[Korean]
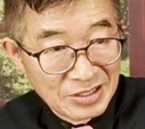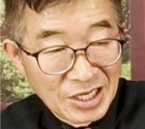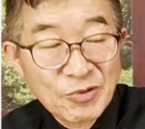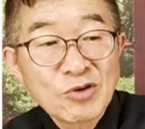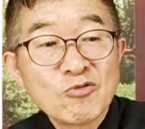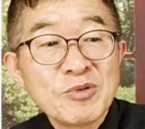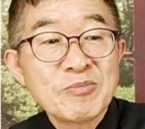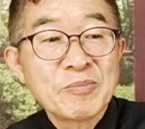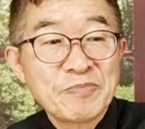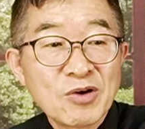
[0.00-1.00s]

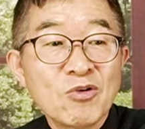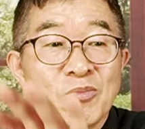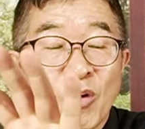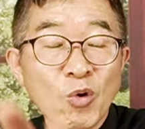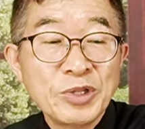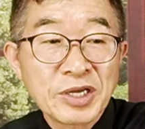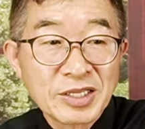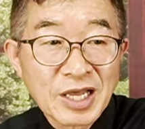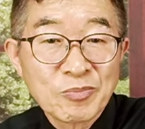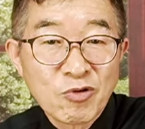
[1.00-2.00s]
제외국민만 빼고 모든
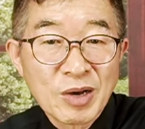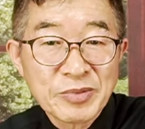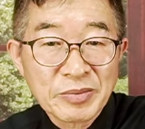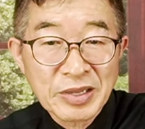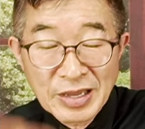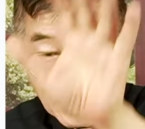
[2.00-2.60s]
게 다 포함된